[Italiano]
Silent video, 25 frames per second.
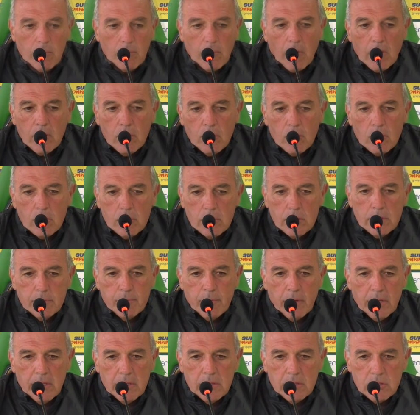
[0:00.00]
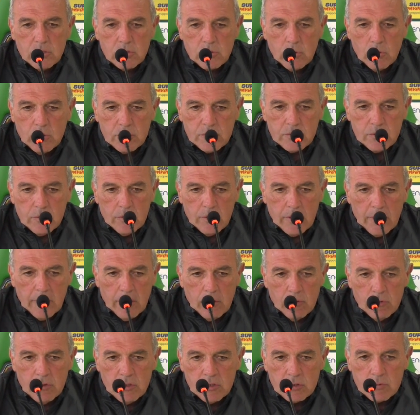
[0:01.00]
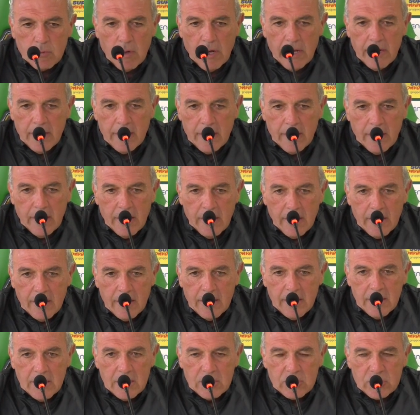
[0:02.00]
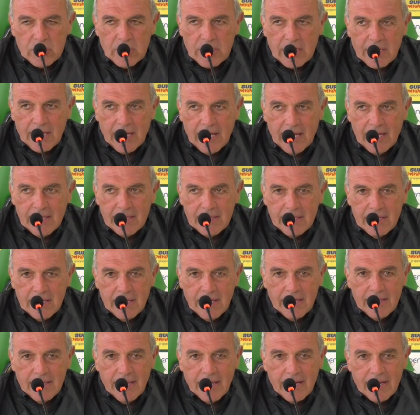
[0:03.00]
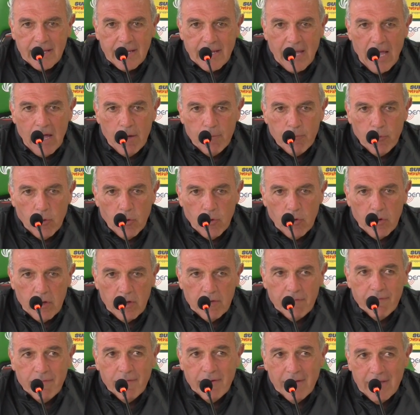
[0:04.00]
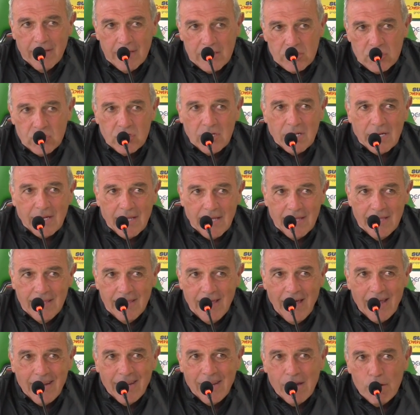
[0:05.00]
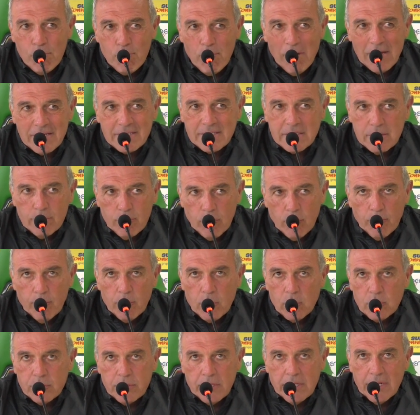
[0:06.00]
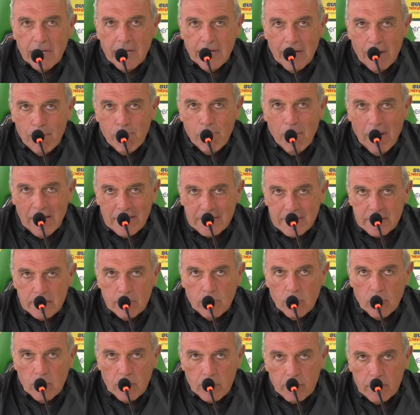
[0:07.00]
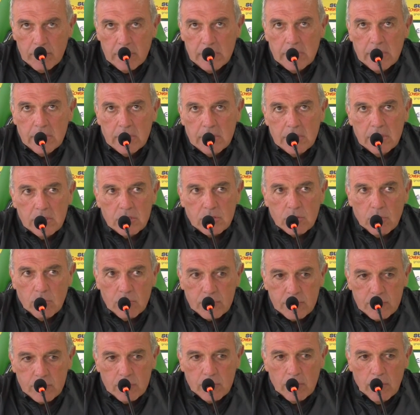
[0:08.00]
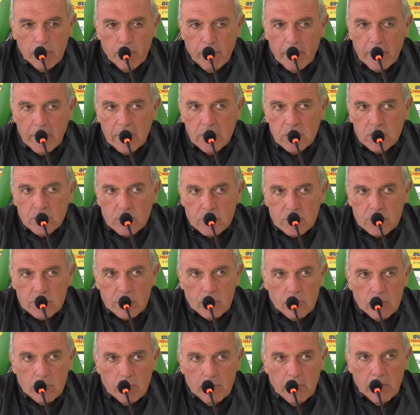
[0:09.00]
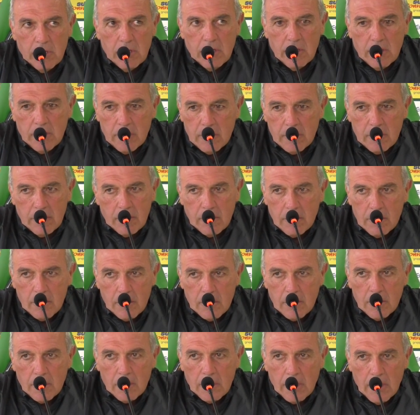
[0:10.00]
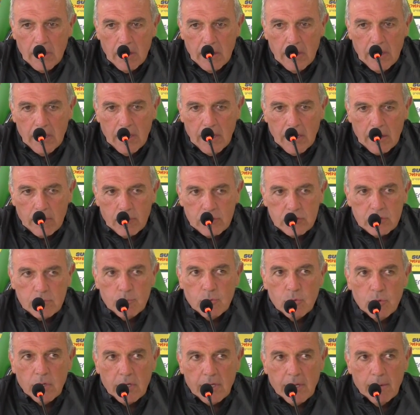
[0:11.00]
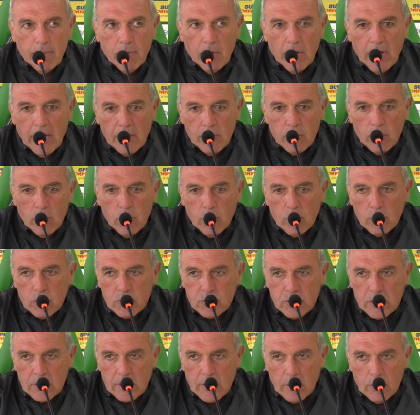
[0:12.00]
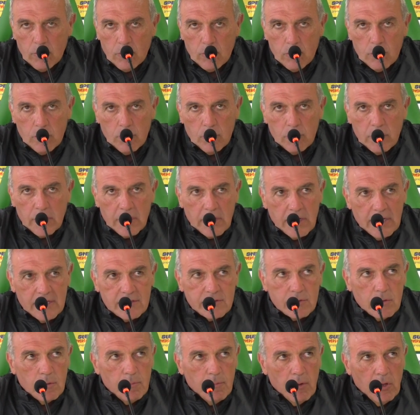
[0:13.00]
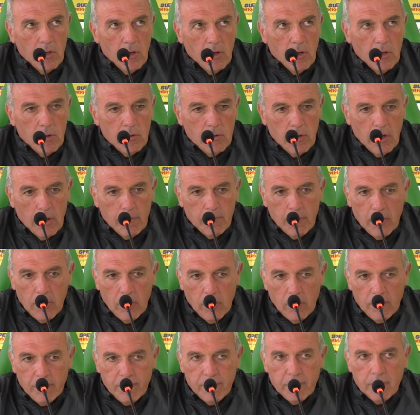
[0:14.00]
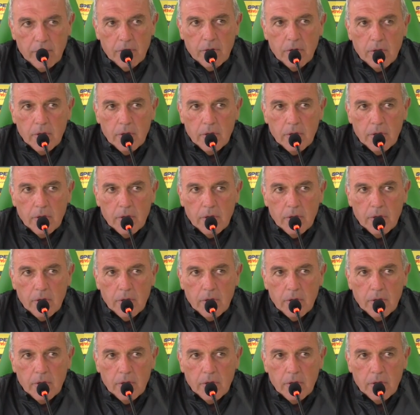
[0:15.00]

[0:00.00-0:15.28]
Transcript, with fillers: Ma io il discorso che ogni squadra cerca di andare in campo e, e, cerca di dare il massimo per ottenere il massimo, quindi il discorso del pareggio secondo me è eh, eh, a questo punto del campionato loro cercano un ingresso a playoff,